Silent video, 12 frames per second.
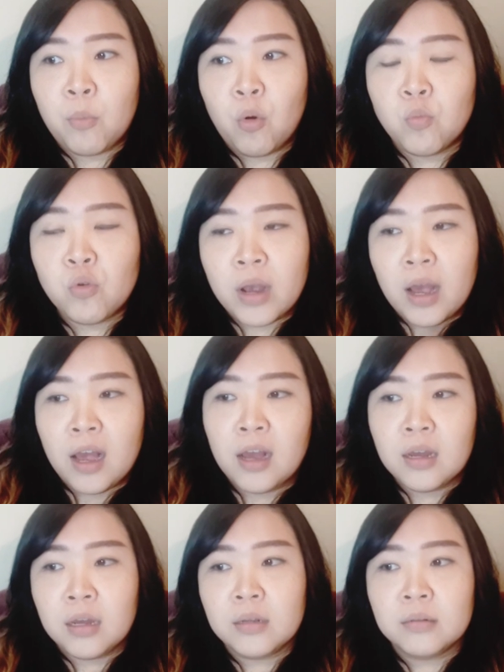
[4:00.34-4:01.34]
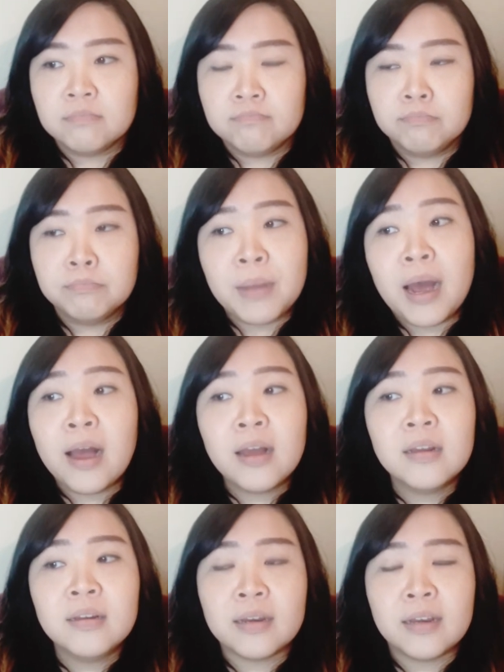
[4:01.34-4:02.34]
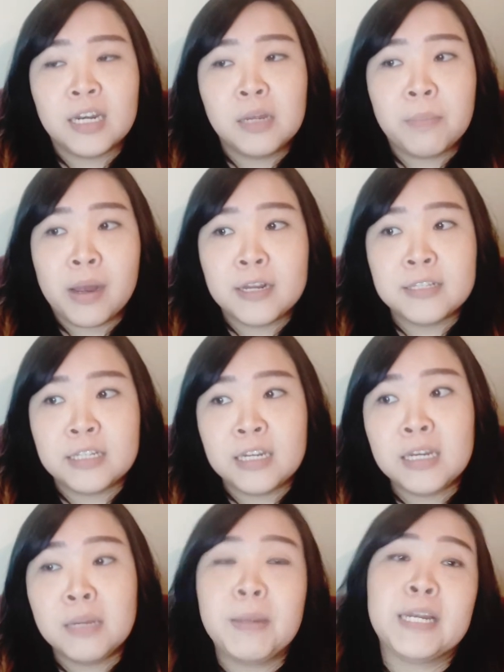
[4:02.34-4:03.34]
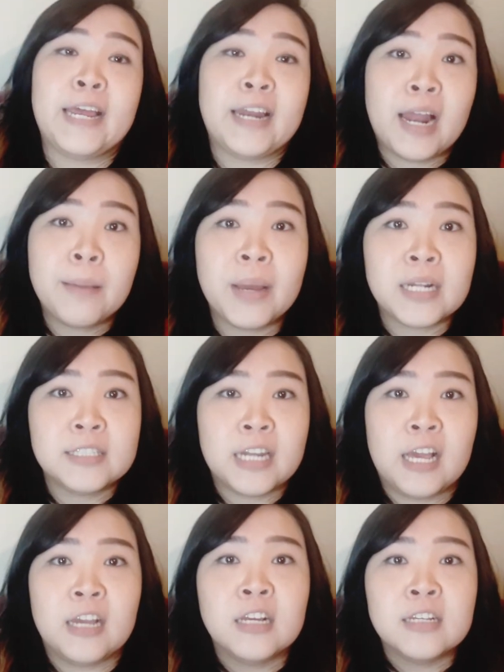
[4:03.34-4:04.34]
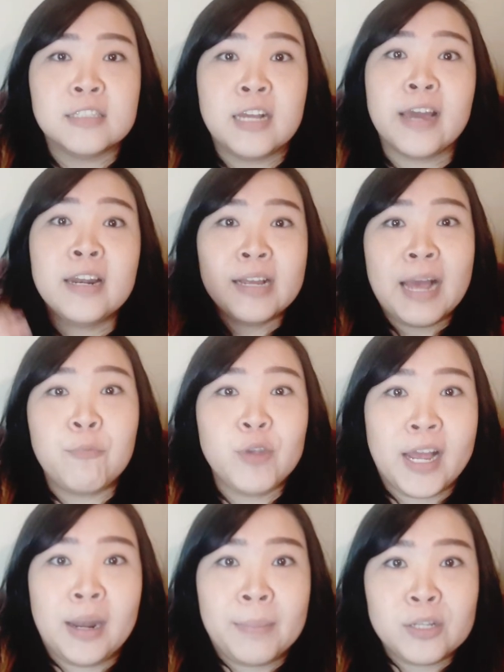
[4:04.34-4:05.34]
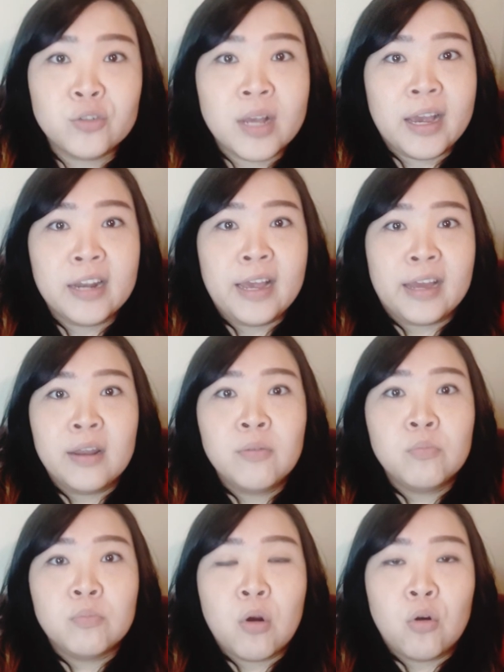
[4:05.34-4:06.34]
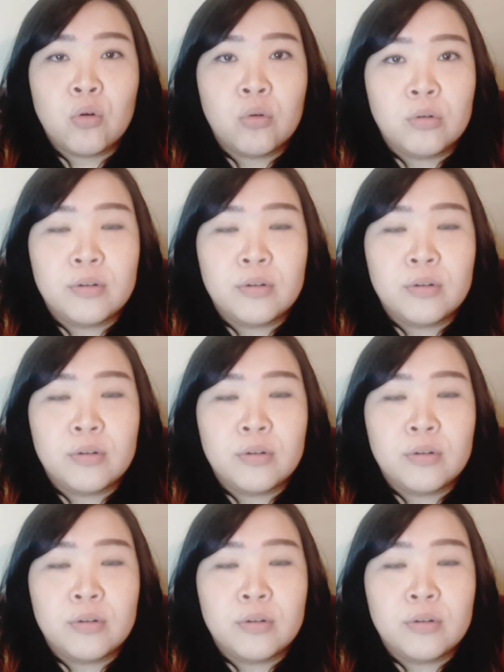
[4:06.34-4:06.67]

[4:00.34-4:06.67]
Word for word: mau buka bank rekening bank di sini dimintain alamat nah sedangkan nggak punya alamat juga kan karena mau